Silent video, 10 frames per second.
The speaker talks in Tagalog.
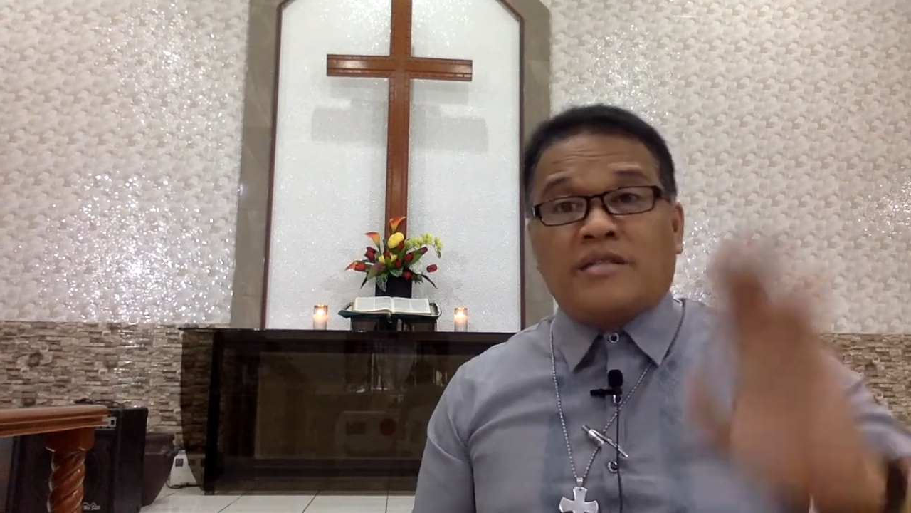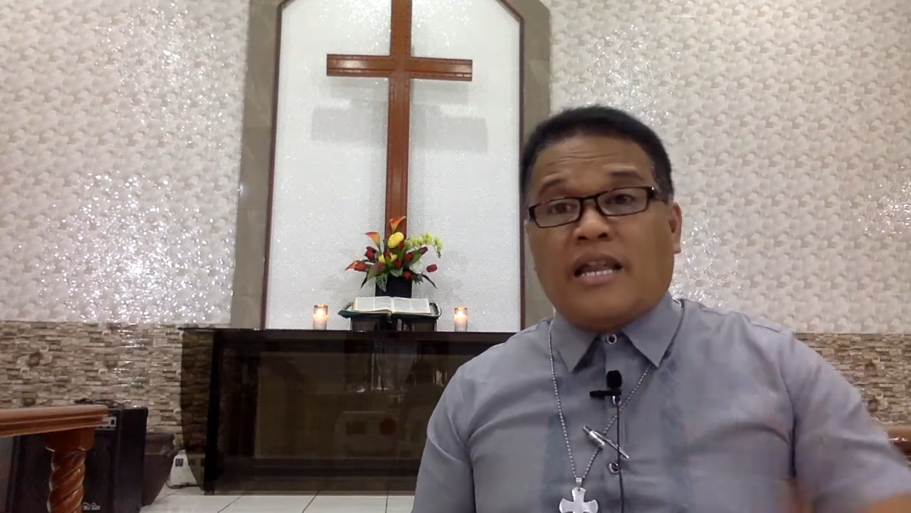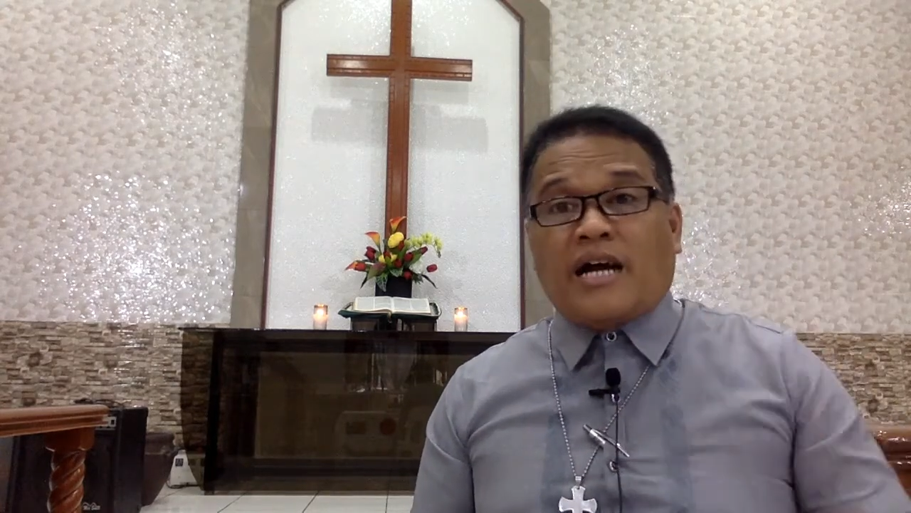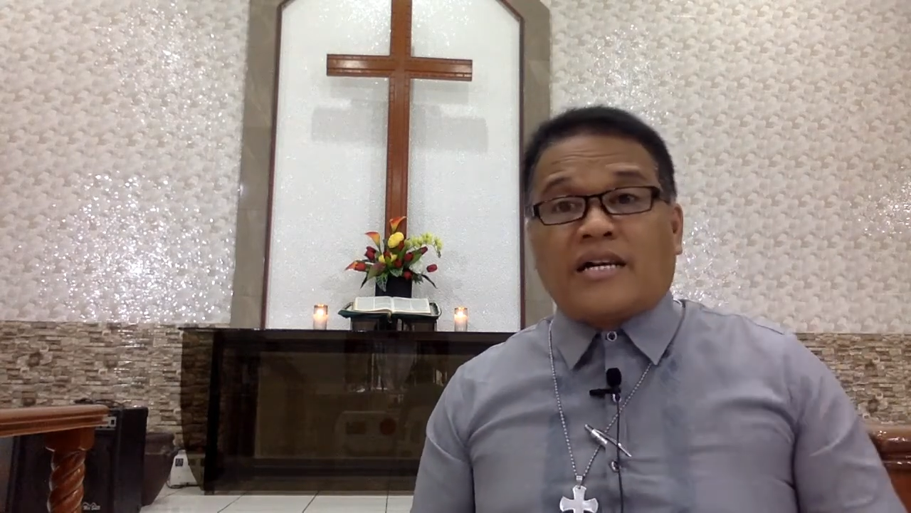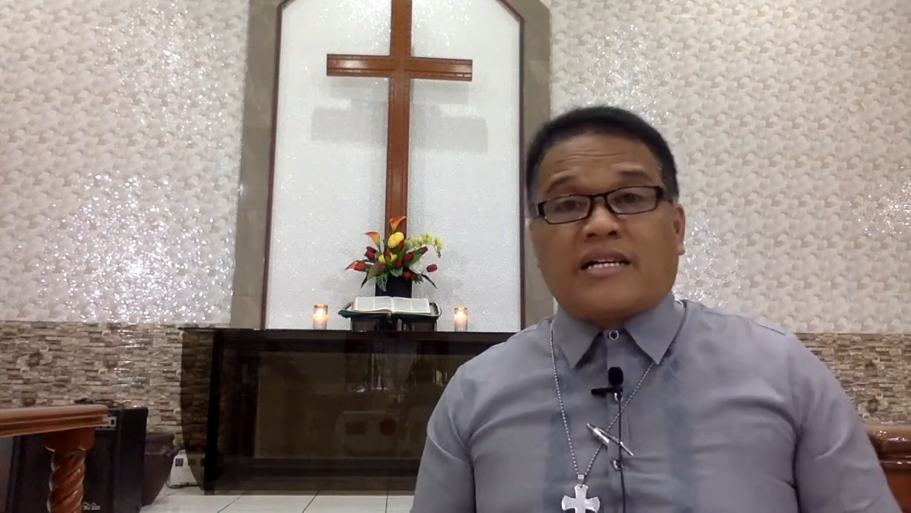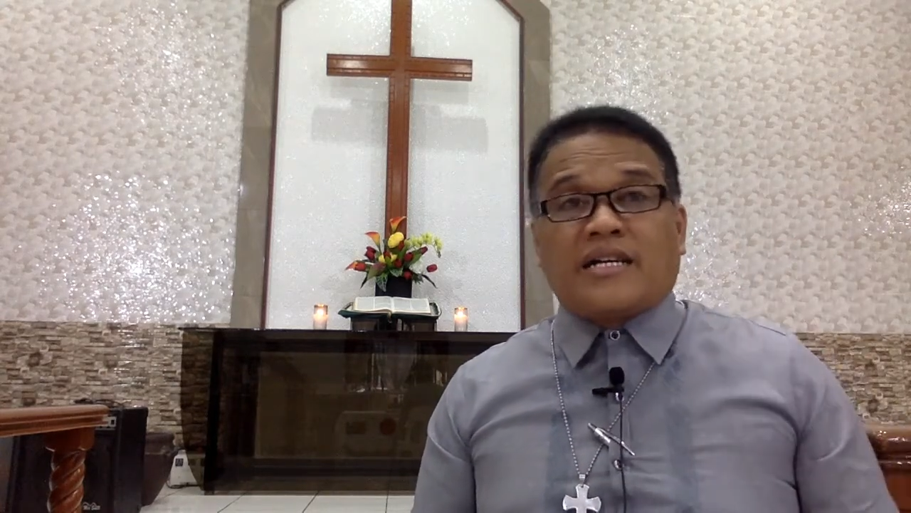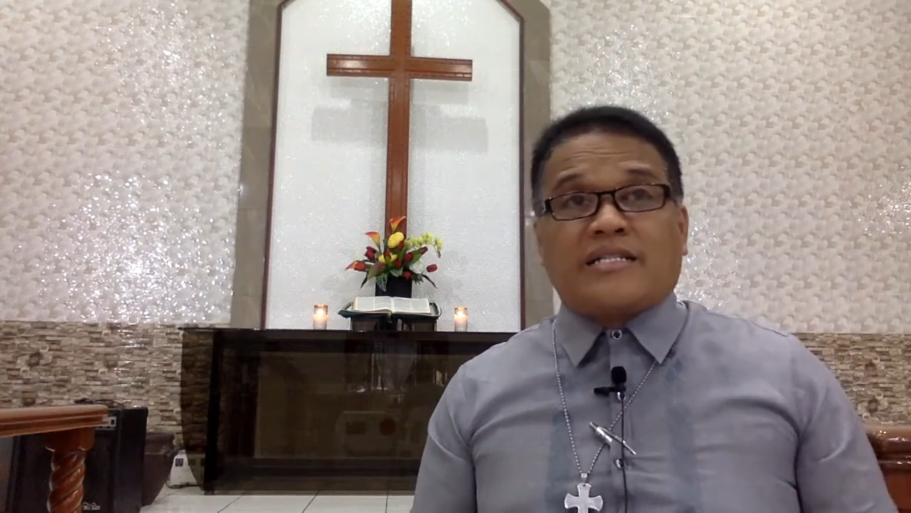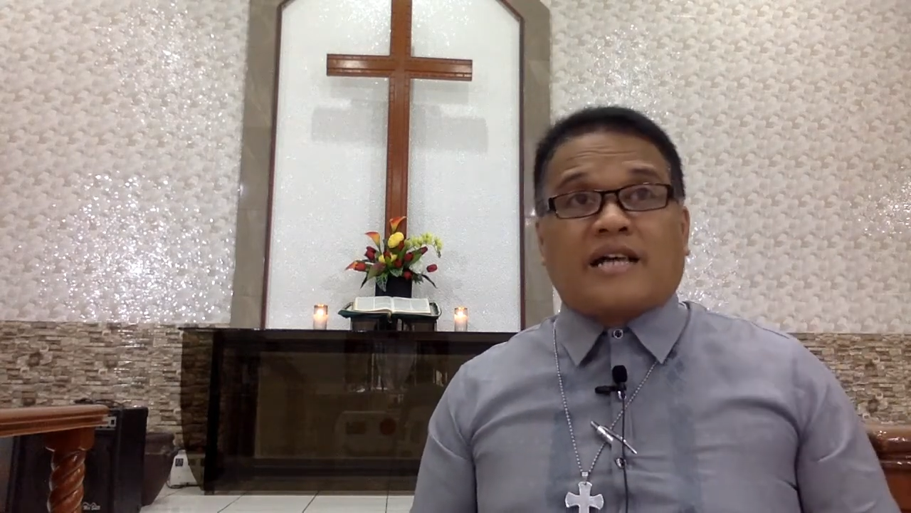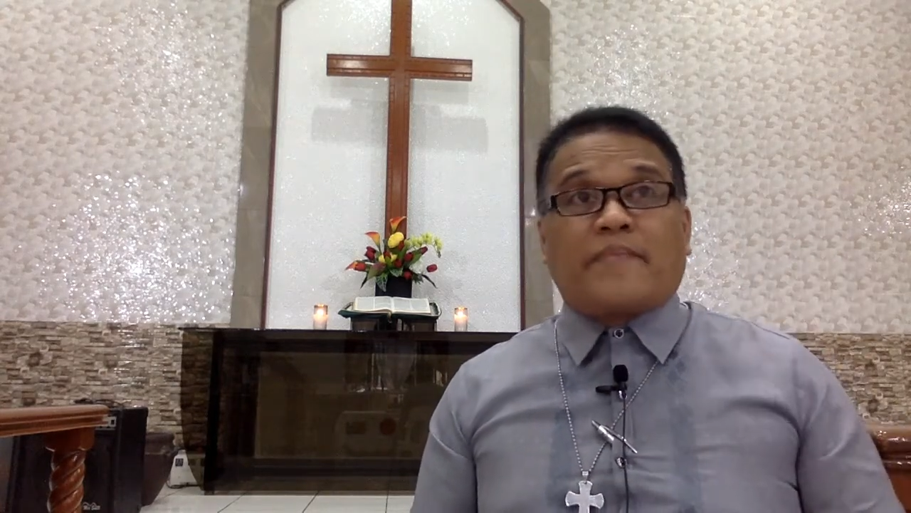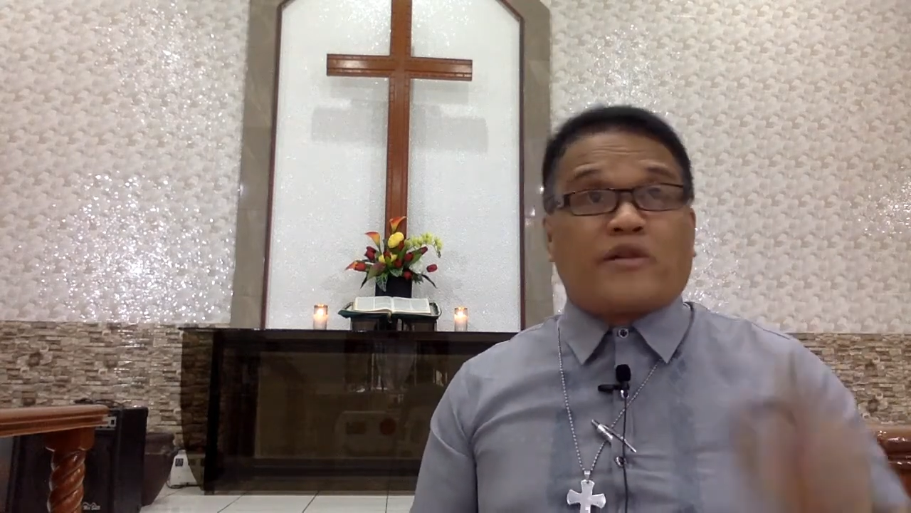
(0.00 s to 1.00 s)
hindi nakikita